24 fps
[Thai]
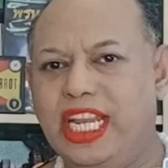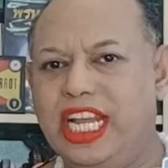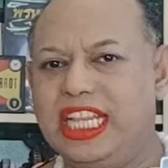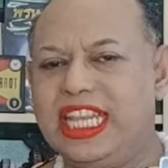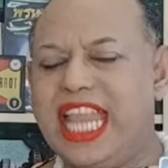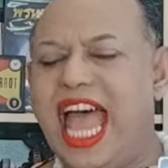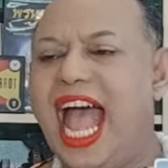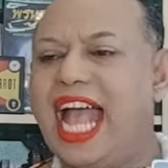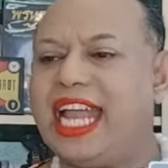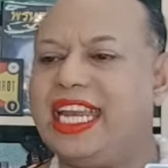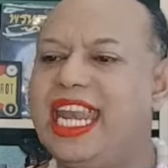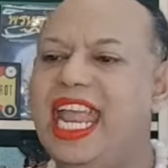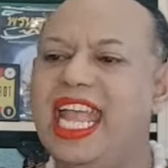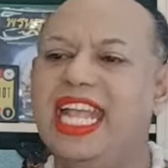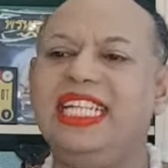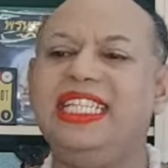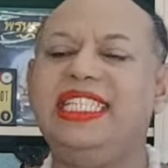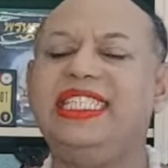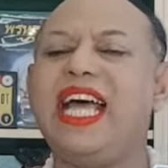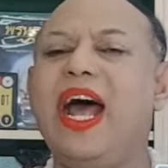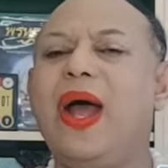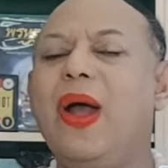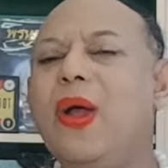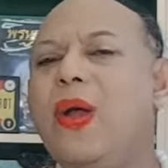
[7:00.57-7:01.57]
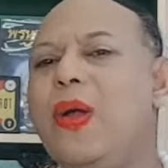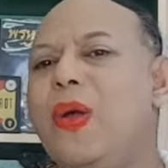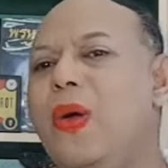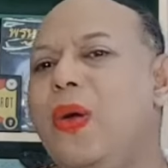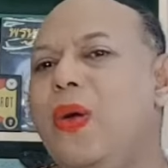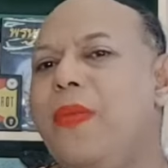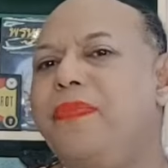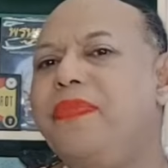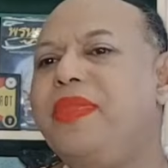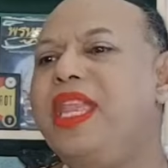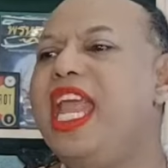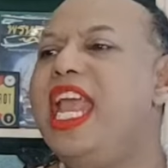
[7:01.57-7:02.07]
ลต่างๆ ในสังค
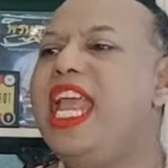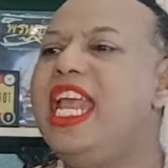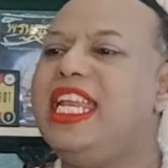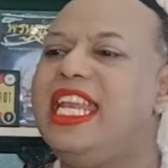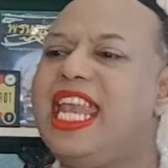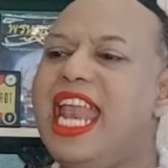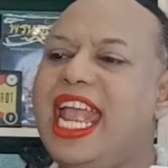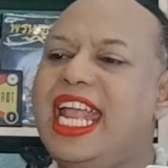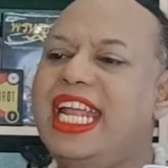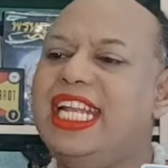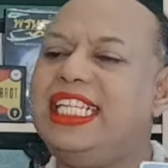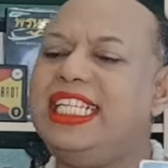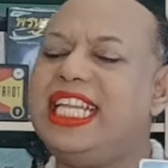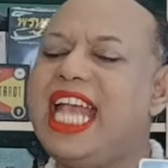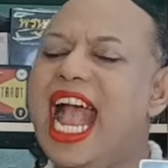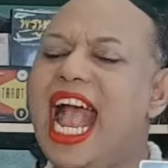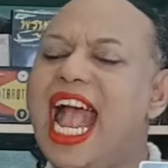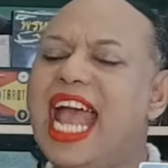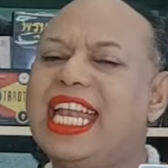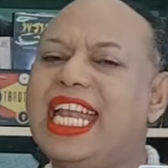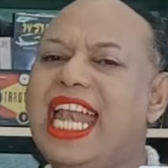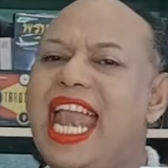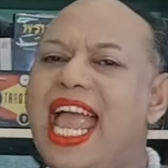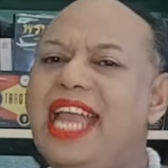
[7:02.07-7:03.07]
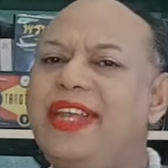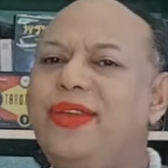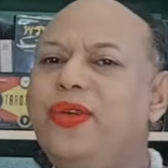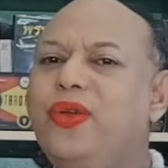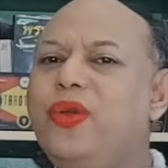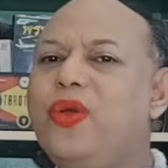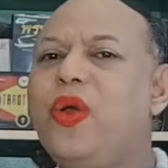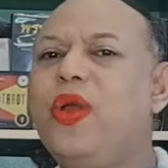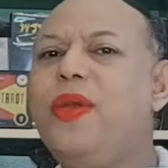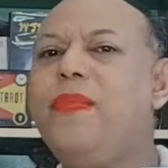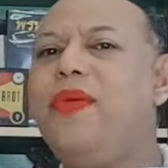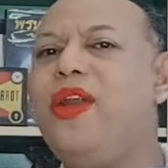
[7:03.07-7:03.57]
มในชาติและ
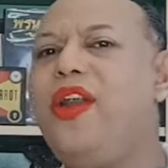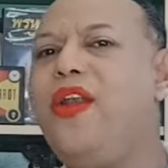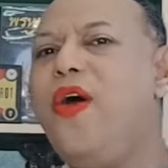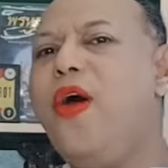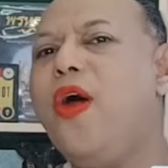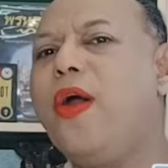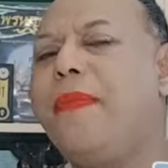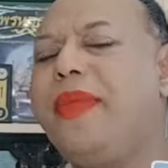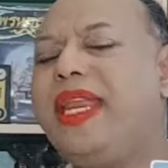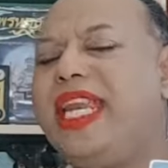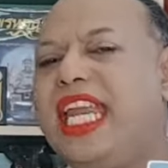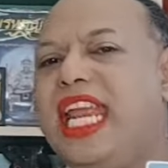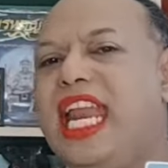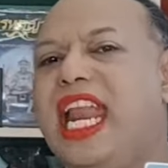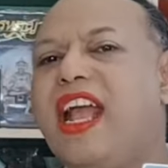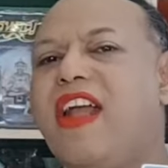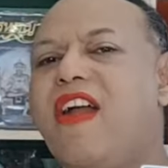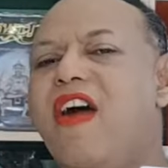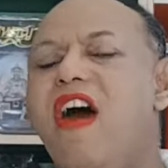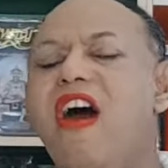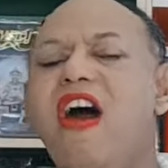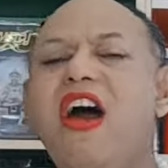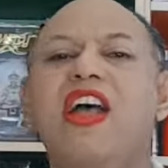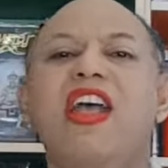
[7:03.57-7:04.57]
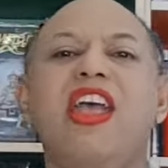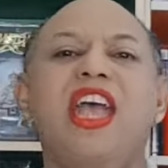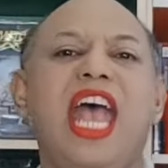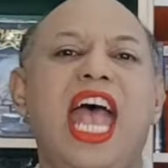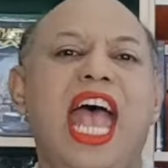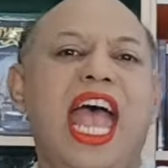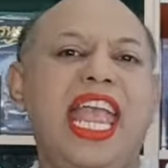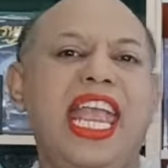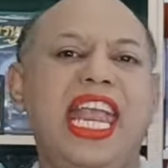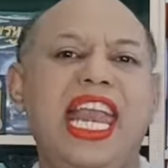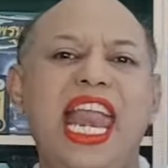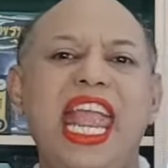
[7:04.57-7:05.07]
ทุกๆคนบนโลกใบนี้ แล้วก็
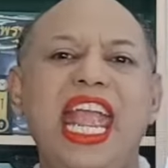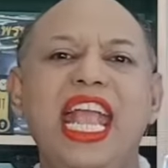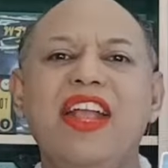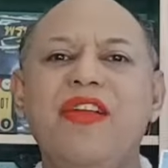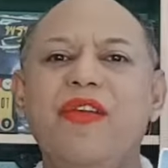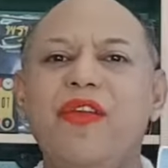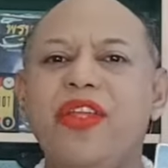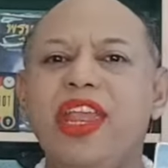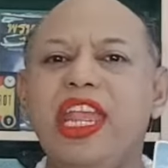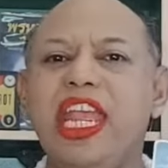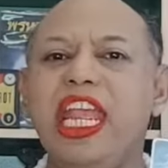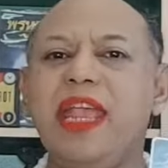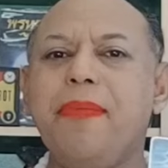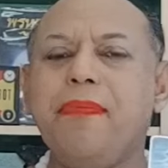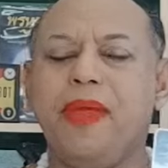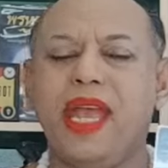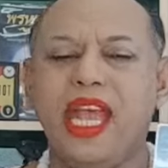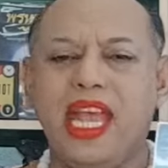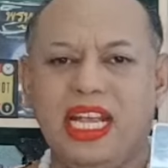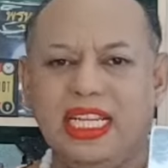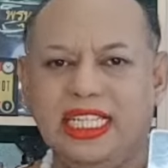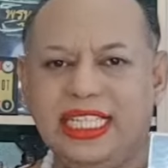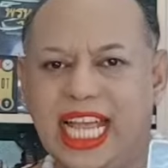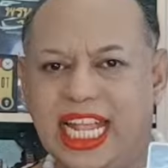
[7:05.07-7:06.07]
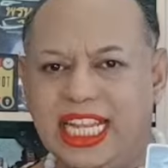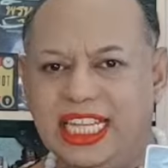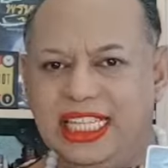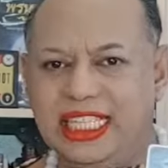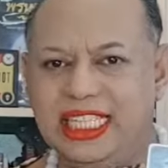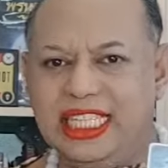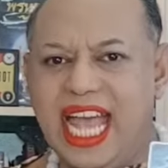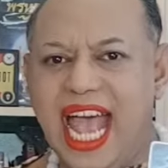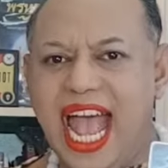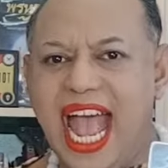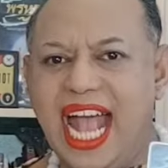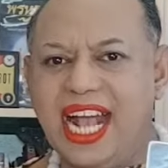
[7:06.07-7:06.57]
ให้เร่งรีบ สรร
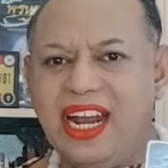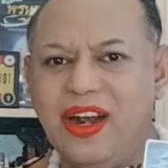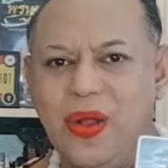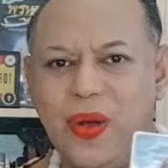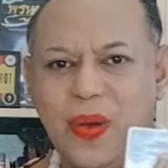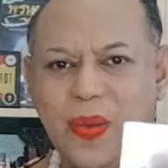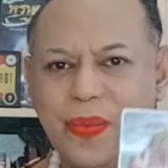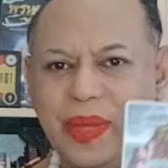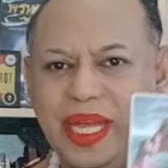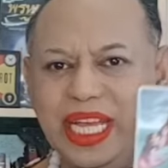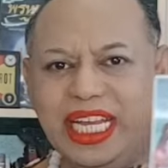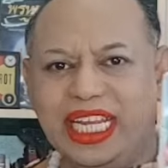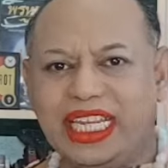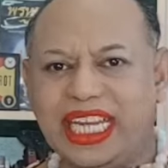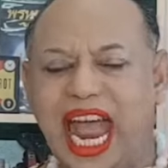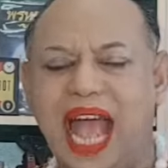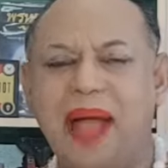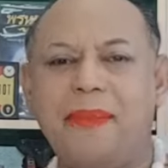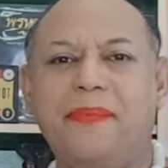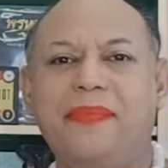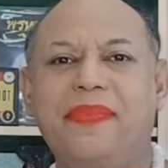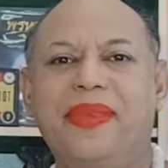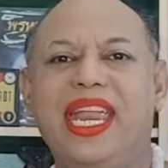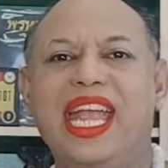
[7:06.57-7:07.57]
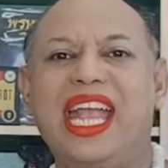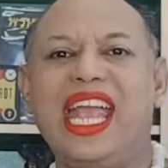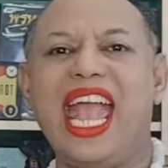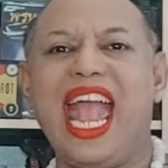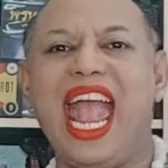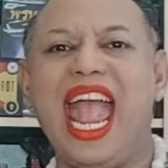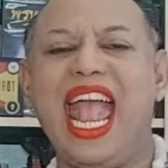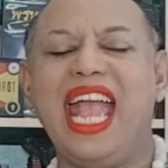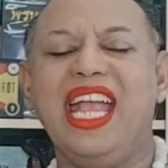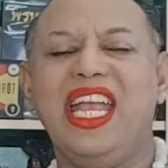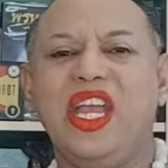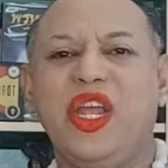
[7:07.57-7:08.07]
สร้างลงมือทำนะ
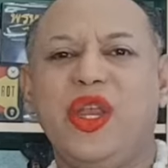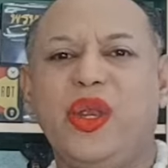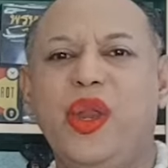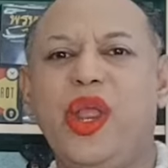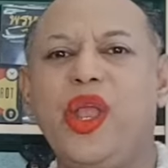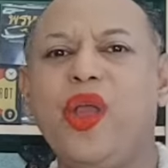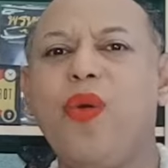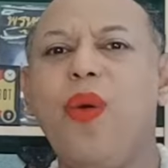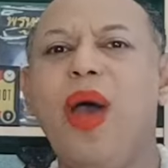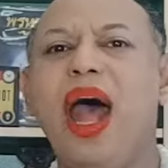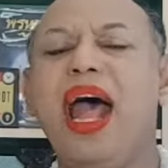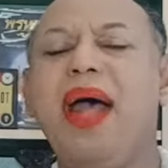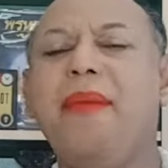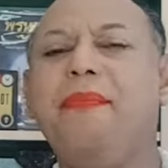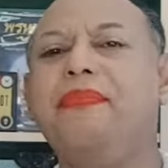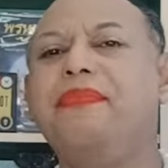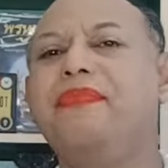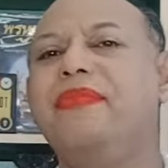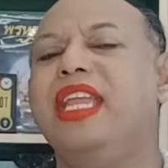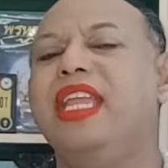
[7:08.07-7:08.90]
คะด้วยความ